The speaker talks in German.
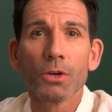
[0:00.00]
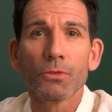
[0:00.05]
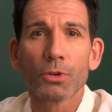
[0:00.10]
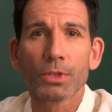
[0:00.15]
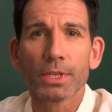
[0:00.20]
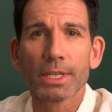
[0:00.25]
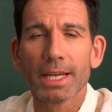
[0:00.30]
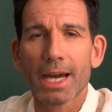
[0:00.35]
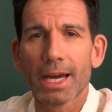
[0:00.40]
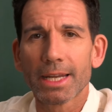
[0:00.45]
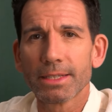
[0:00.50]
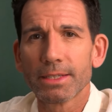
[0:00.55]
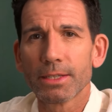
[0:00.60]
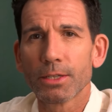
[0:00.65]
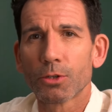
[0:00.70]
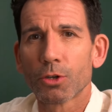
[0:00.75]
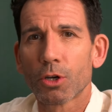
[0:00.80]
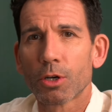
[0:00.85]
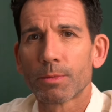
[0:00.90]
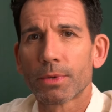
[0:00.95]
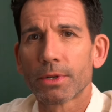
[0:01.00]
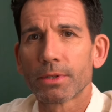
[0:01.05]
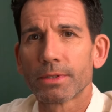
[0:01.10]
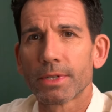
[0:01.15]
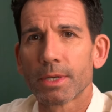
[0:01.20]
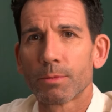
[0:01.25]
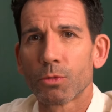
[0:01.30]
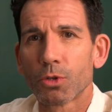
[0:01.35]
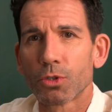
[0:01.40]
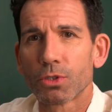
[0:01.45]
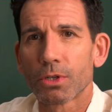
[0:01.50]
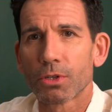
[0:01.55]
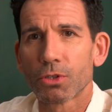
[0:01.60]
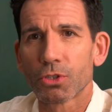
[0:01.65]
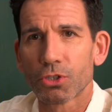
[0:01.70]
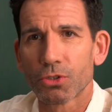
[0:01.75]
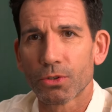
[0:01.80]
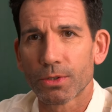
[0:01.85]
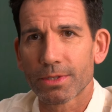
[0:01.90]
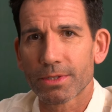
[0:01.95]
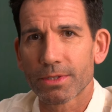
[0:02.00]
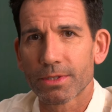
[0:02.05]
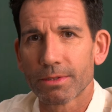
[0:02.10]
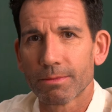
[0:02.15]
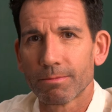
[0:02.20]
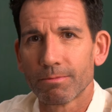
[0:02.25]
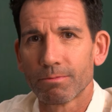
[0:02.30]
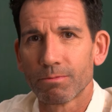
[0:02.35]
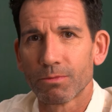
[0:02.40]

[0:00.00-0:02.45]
von den Antikörpern der Mutter geschützt.